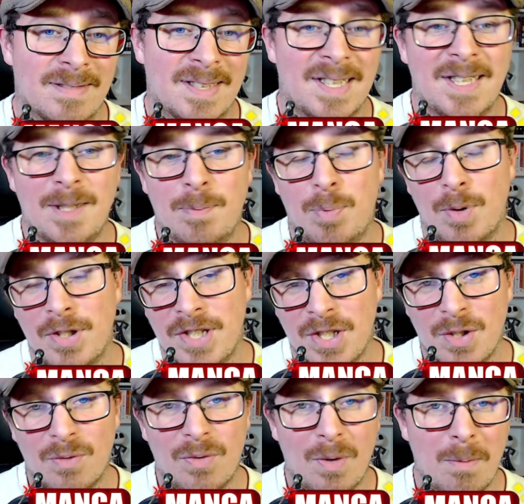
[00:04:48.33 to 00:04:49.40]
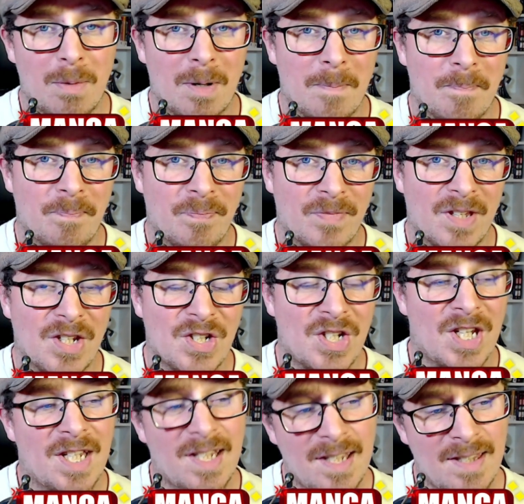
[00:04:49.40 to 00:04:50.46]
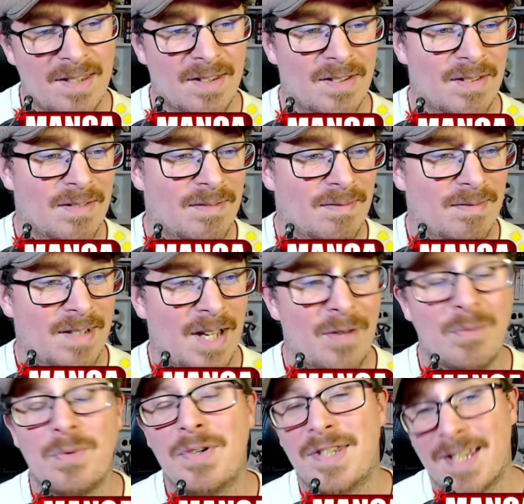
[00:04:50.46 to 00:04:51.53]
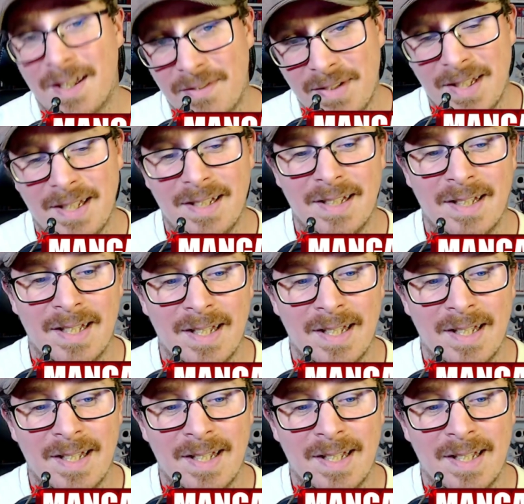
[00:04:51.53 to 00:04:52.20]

C'est dispo le 10 novembre chez Inis. Et vous le savez.